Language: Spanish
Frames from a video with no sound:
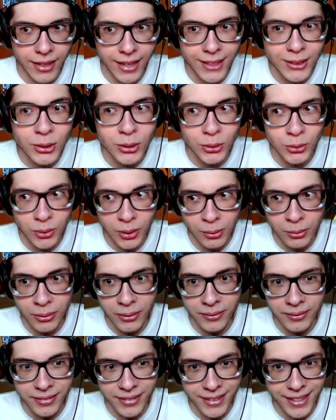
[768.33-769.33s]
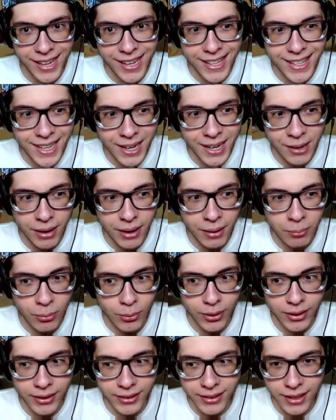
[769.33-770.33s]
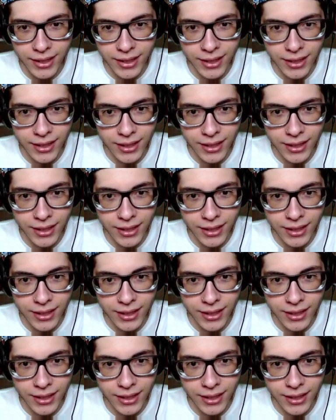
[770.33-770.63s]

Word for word: Eso es nuevo. ¿Quién llama a la puerta?